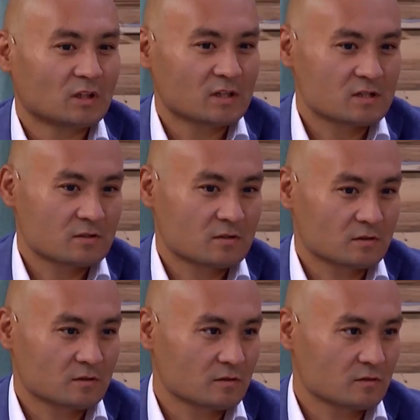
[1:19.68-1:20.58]
О а нас
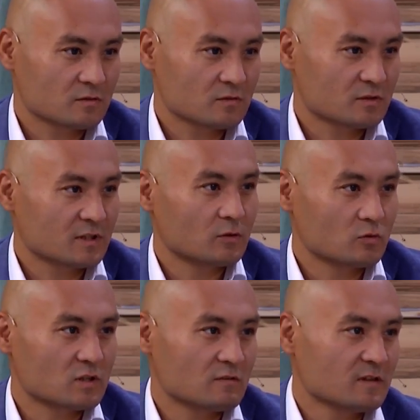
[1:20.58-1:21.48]
э, стали
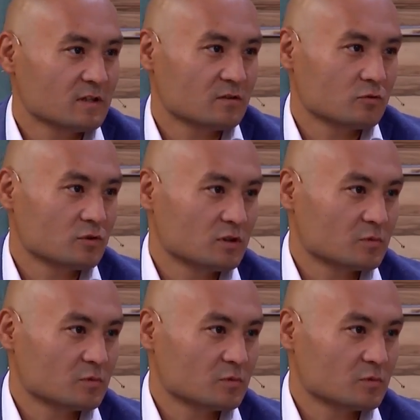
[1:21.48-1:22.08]
узнавать, то есть нас